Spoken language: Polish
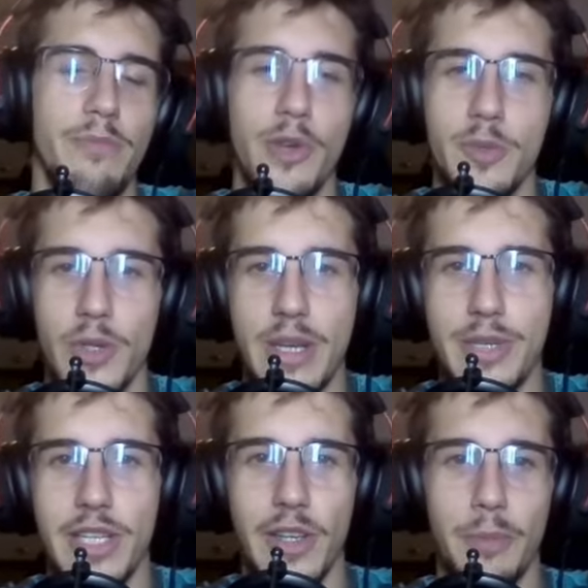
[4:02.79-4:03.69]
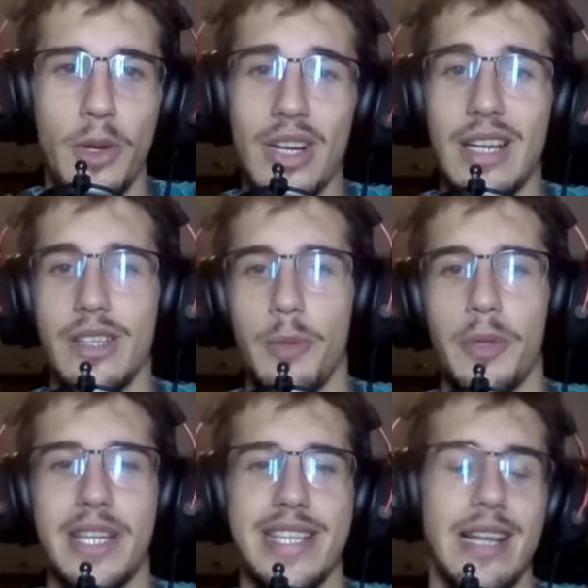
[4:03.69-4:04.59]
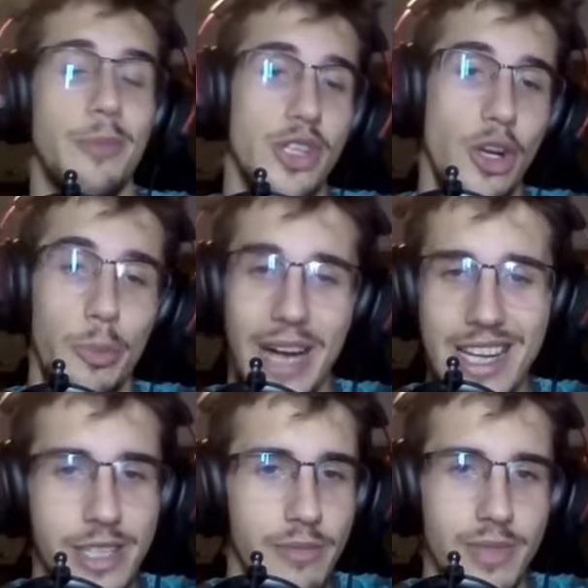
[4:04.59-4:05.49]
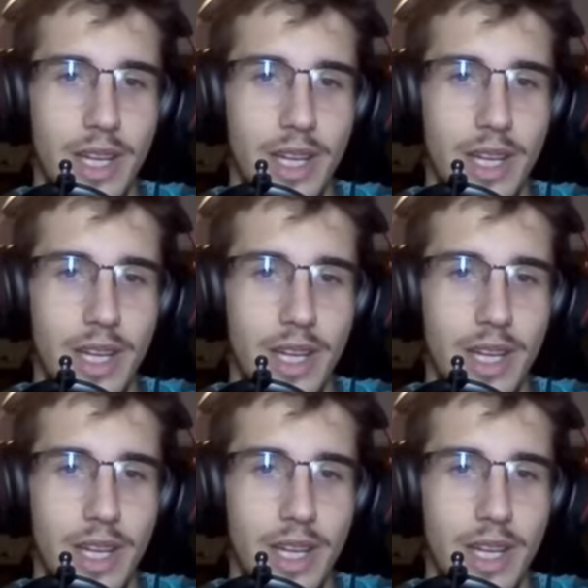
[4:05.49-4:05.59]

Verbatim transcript: pozbył się przeciwnik pionka, no i potencjalnie może go pchać.